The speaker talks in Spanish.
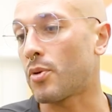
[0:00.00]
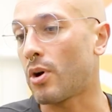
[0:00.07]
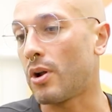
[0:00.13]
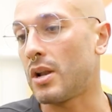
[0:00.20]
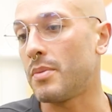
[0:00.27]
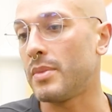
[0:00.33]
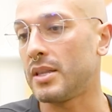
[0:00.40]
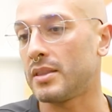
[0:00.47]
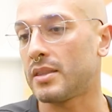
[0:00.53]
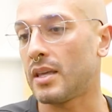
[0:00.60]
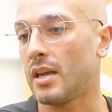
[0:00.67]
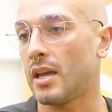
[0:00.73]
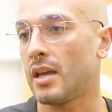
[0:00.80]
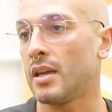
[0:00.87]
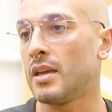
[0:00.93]

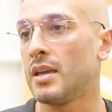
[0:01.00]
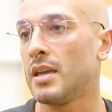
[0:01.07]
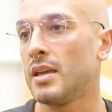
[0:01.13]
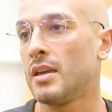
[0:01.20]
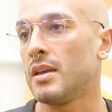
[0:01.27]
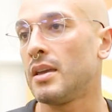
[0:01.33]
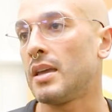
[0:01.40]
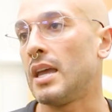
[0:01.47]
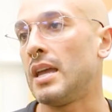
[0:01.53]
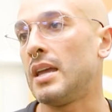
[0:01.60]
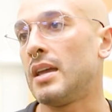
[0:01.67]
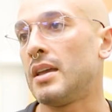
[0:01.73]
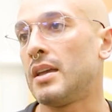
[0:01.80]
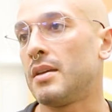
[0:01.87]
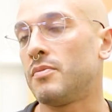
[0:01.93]
probablemente
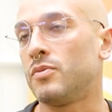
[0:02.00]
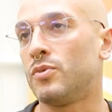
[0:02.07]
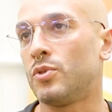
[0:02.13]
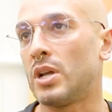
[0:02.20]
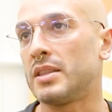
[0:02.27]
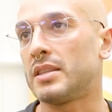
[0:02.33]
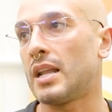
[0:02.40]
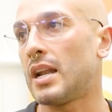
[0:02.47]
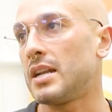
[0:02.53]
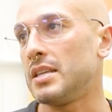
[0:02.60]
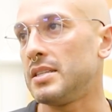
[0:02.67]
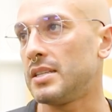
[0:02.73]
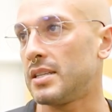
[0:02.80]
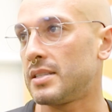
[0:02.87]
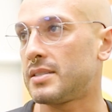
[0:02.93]
eh, durante la
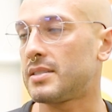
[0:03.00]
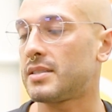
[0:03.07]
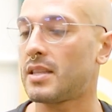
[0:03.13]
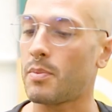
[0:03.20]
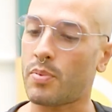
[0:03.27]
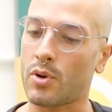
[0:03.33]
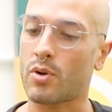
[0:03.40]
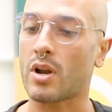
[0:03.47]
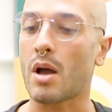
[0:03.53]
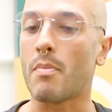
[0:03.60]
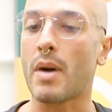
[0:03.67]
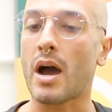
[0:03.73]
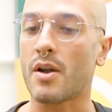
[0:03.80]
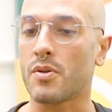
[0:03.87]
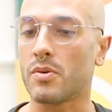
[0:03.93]
niñez te
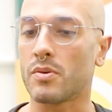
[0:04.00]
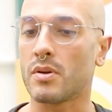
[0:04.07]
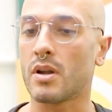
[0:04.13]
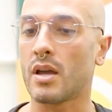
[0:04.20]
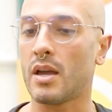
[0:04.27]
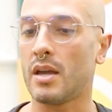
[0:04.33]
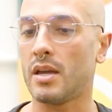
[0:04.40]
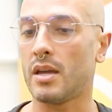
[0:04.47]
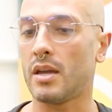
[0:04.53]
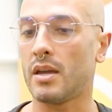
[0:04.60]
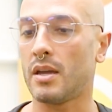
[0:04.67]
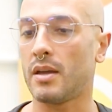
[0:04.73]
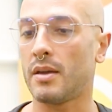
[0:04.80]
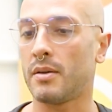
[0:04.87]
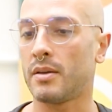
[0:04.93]
programaron
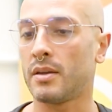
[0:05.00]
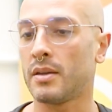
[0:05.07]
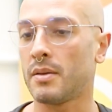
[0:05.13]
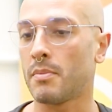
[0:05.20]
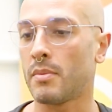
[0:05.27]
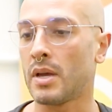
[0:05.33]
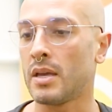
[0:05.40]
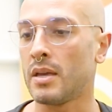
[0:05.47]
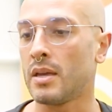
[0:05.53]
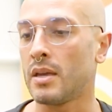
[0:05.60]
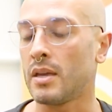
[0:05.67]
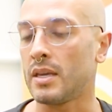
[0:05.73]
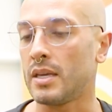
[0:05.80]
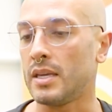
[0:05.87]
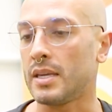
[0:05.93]
eh,
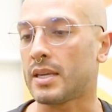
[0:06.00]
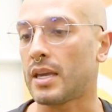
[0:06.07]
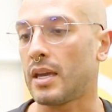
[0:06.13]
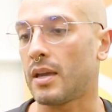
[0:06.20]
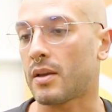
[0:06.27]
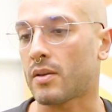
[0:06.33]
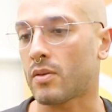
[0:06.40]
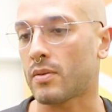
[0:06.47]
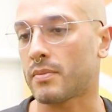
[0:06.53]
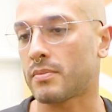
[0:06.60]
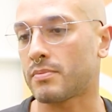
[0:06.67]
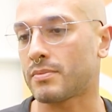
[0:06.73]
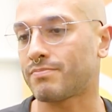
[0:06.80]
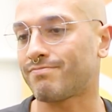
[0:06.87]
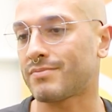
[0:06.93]
y que
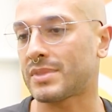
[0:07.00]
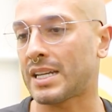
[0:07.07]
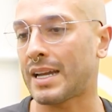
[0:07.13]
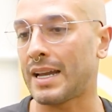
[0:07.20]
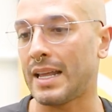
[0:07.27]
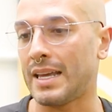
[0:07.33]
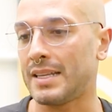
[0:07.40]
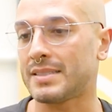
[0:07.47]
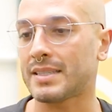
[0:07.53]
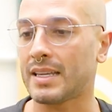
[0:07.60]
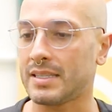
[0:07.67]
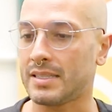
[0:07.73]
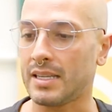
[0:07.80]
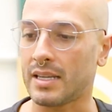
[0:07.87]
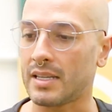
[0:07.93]
crees
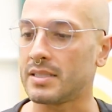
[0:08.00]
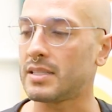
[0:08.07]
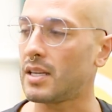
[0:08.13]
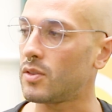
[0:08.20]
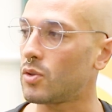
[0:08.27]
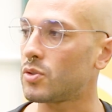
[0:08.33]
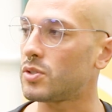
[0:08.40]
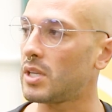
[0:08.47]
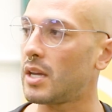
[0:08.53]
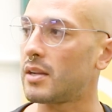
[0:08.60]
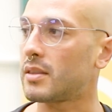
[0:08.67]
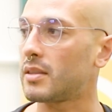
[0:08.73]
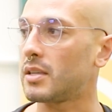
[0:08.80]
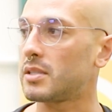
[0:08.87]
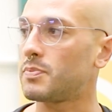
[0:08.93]
que siguen siendo
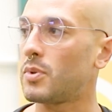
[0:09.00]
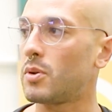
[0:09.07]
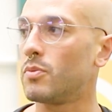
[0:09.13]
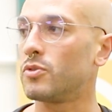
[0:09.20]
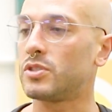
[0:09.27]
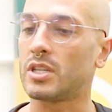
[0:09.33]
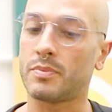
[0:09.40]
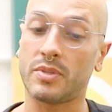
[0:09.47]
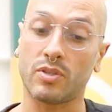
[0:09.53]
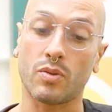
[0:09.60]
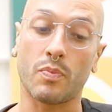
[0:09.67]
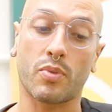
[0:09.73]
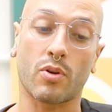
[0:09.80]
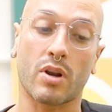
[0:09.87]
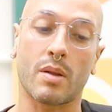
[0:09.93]
ciertas, pero muchas veces
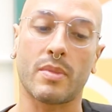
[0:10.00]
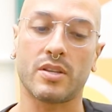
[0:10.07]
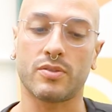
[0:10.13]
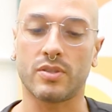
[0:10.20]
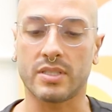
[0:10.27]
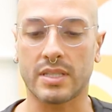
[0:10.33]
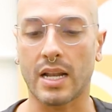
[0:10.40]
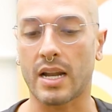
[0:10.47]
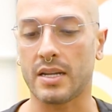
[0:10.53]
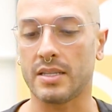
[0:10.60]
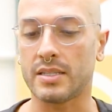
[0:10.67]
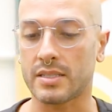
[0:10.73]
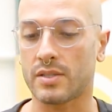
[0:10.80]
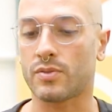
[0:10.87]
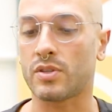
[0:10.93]
son programaciones de la
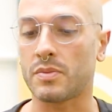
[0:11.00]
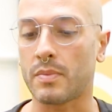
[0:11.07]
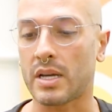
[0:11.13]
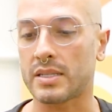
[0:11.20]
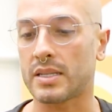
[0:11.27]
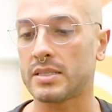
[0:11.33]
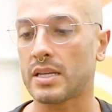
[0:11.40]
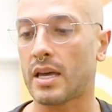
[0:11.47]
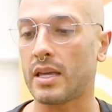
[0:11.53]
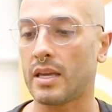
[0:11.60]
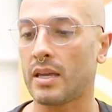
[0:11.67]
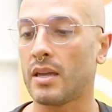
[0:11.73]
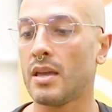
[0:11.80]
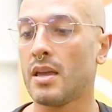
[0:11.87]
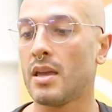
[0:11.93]
niñez. Entonces, más allá
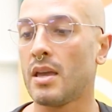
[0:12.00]
de